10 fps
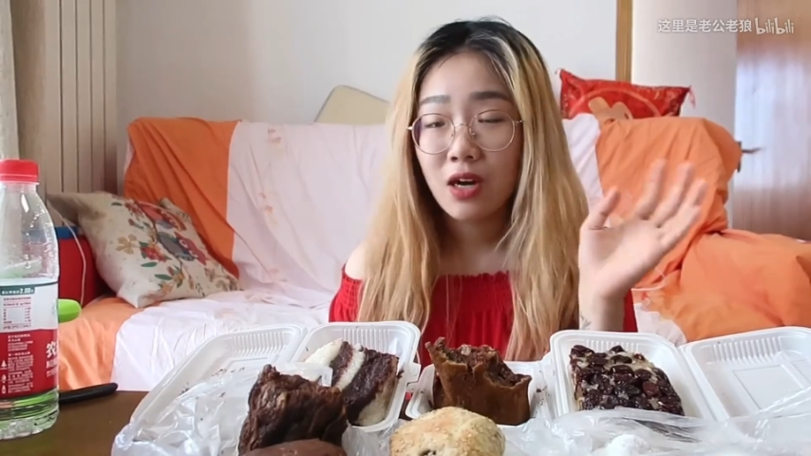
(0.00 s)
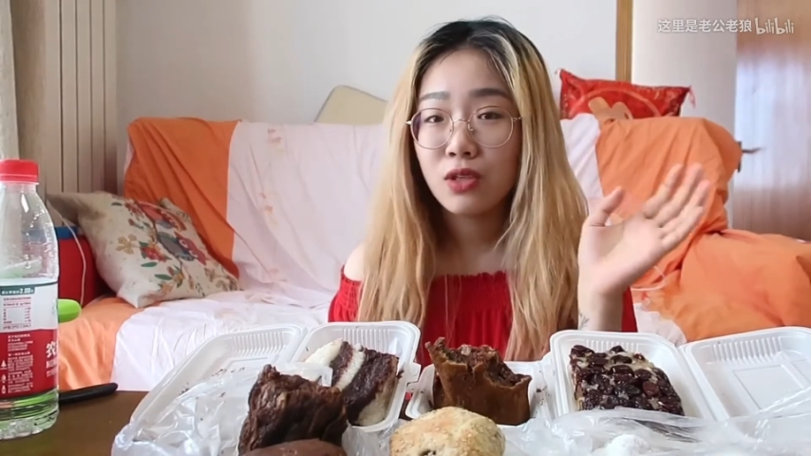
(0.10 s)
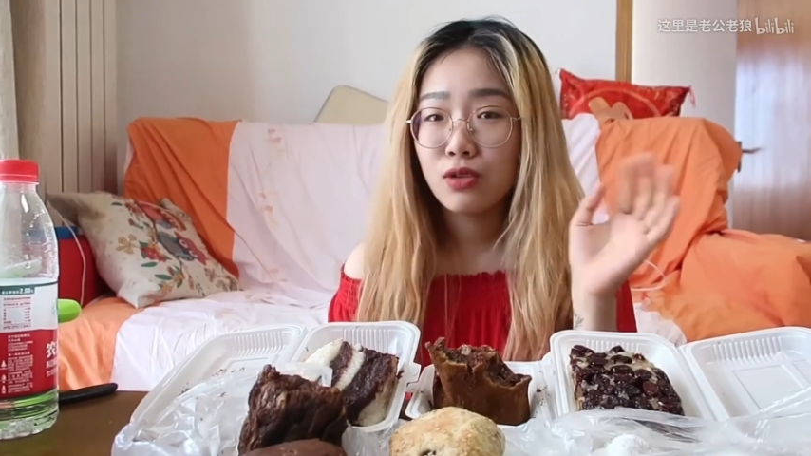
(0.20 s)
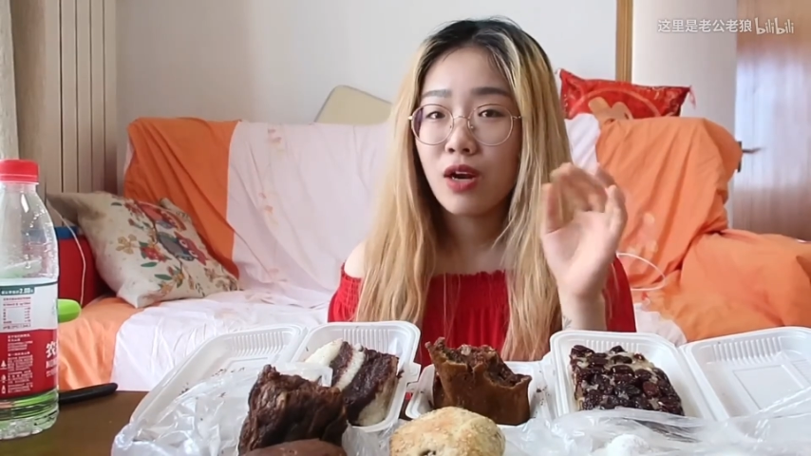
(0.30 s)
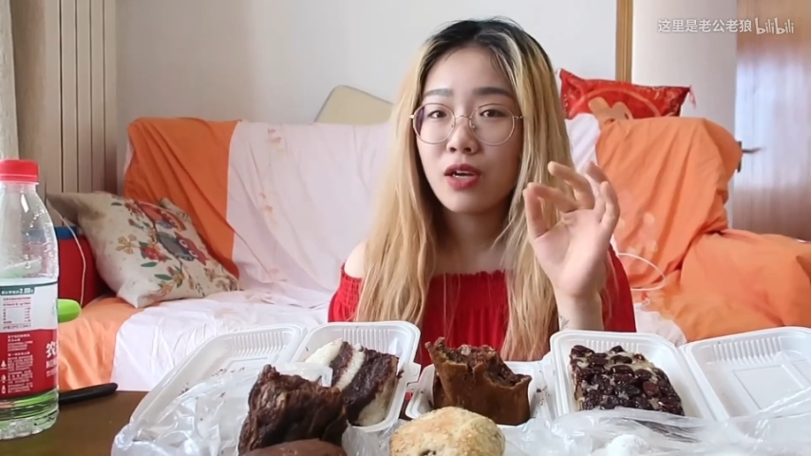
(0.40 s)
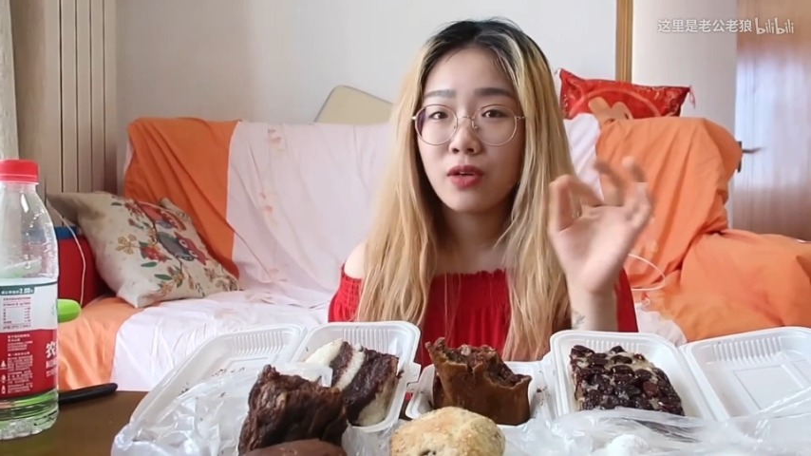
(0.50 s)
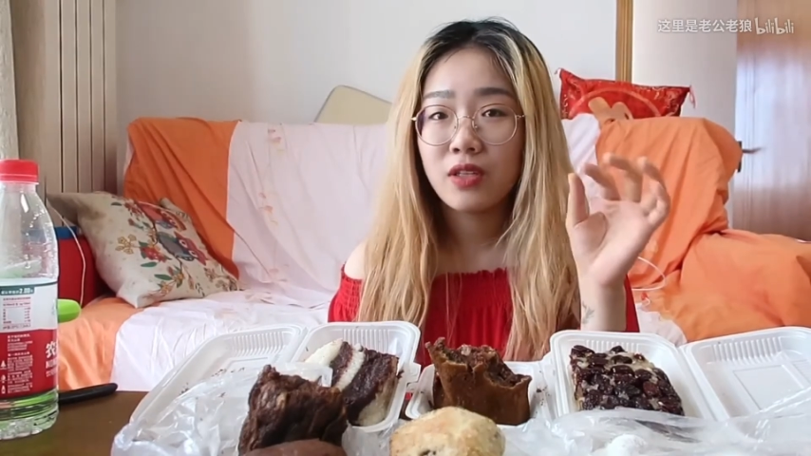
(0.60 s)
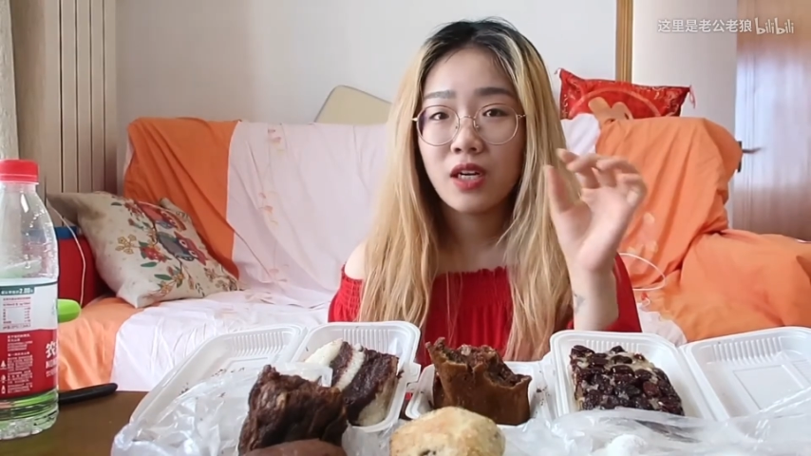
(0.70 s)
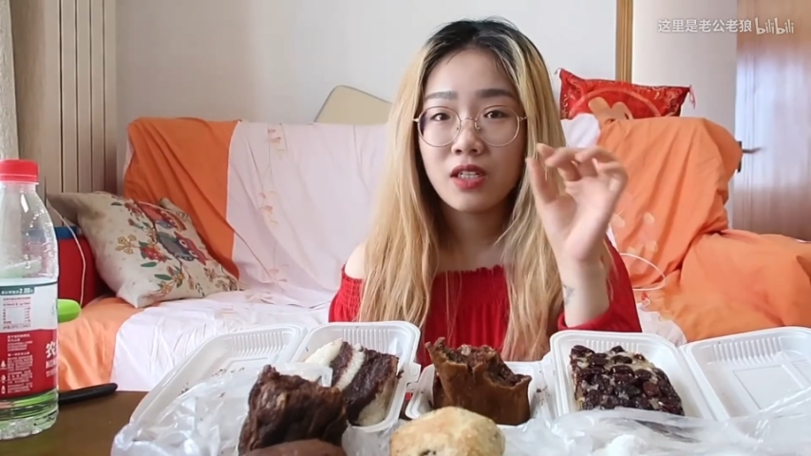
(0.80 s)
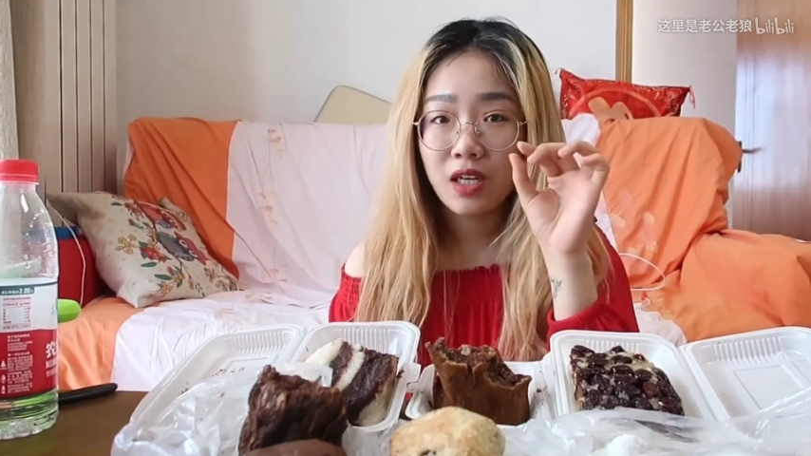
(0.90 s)
然后突然有
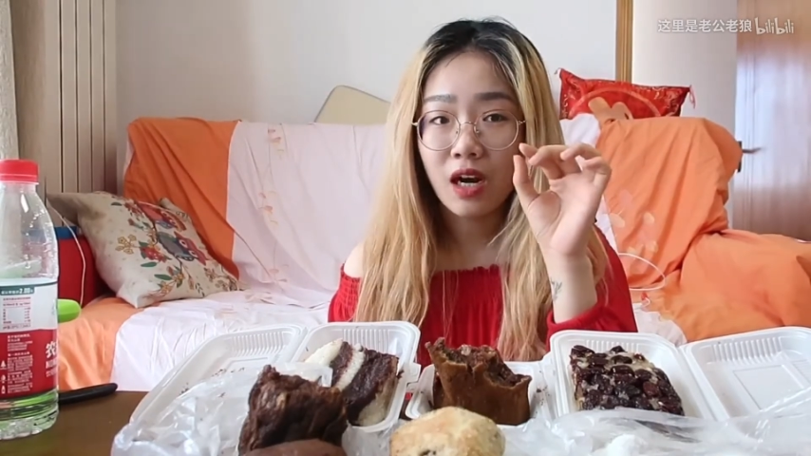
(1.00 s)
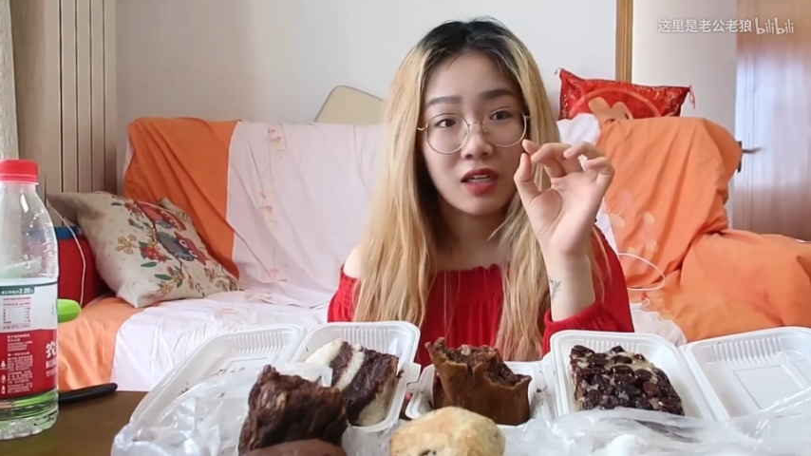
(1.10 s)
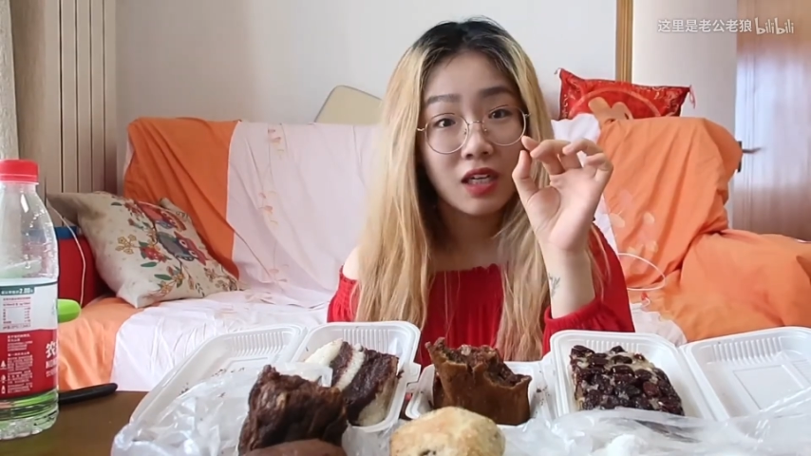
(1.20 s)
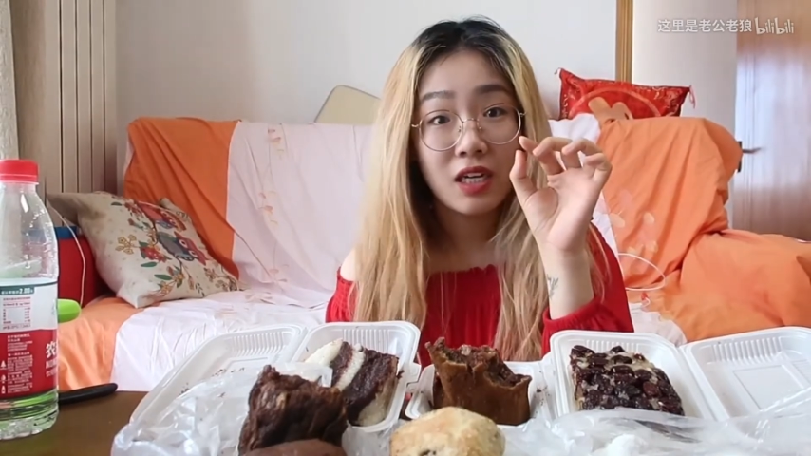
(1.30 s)
一点点儿